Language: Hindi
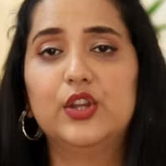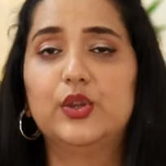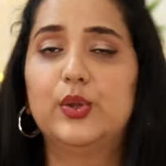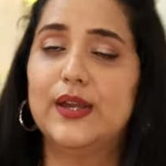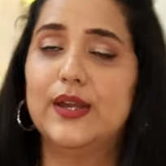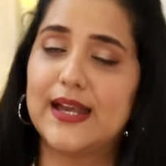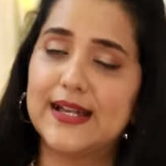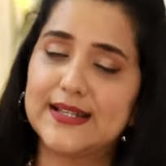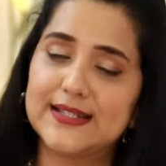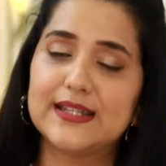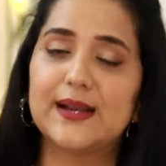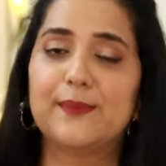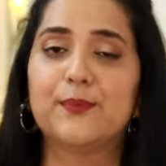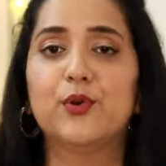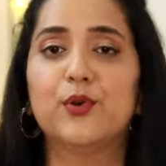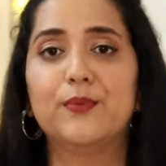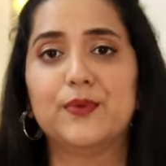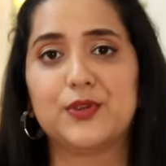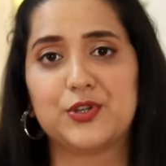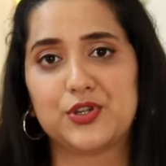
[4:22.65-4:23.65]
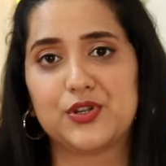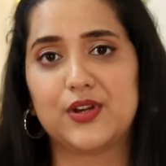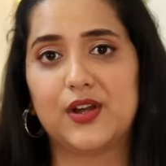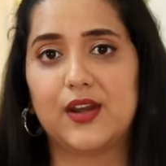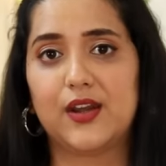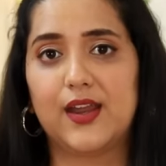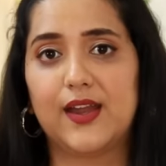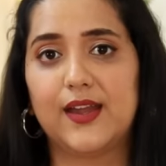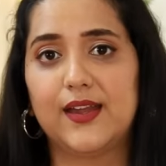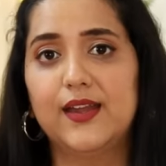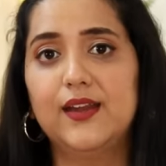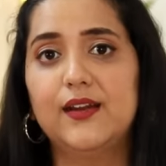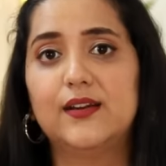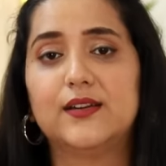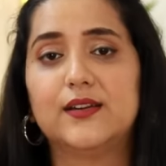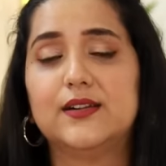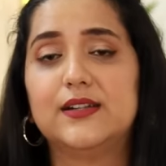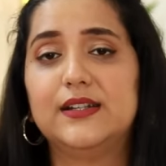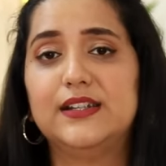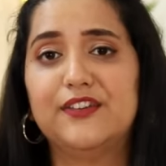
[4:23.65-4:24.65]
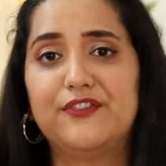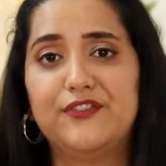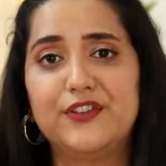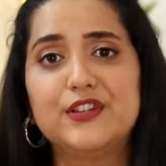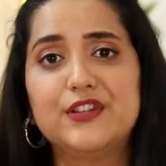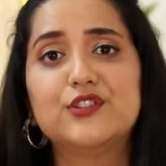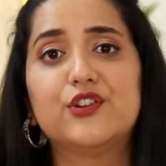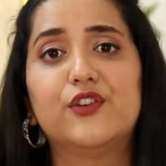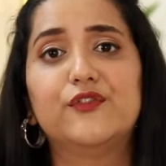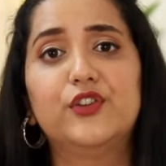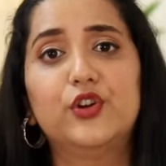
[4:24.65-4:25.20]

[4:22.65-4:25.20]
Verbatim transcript: तो ऐसे आपको मेजर करना है डिफरेंस ऑफ